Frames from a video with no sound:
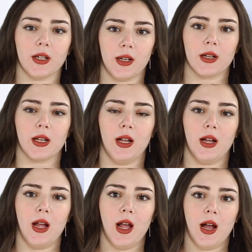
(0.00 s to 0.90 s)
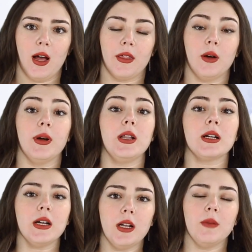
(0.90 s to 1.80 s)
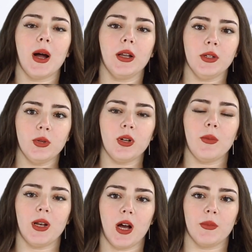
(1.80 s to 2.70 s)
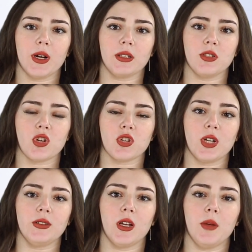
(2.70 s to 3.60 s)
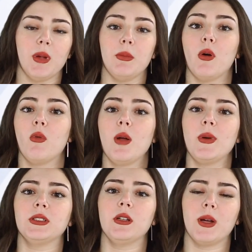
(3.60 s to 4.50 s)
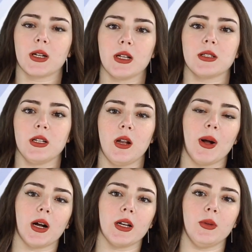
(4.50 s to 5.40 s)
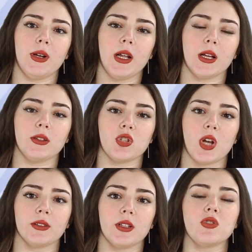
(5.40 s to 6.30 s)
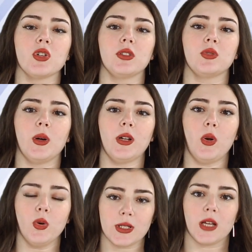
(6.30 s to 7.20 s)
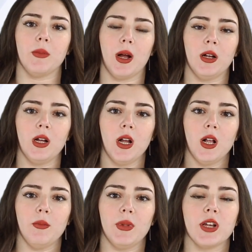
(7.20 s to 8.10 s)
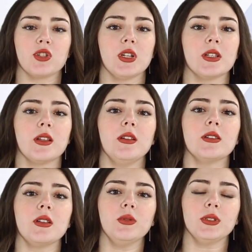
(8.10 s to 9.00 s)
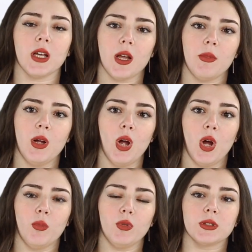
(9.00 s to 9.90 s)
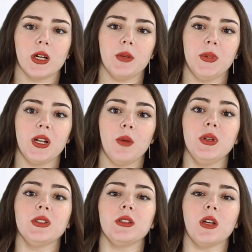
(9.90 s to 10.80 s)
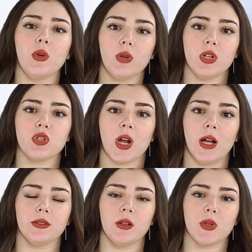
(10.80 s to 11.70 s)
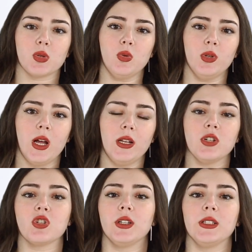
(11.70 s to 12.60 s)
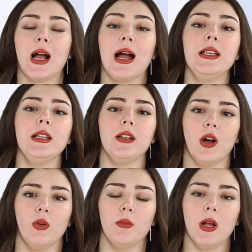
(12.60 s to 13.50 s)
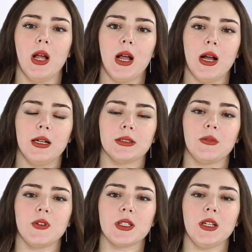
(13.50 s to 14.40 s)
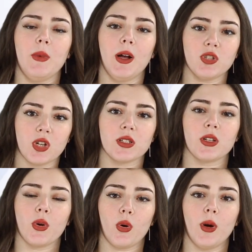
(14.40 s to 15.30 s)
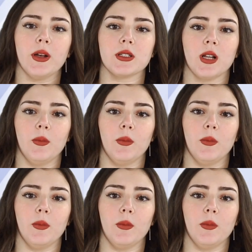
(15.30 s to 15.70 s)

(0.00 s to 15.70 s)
إغلاقه هذا ونقل المعنيون بالأمر احتجاجاتهم من بوابة المركز إلى مقر ولاية جهة طنجة تطوان الحسيمة من أجل إيصال صوتهم مطالبين بتدخل الجهات المسؤولة لإيجاد حل لهم التفاصيل مع إنشاء الصاروخ وأنس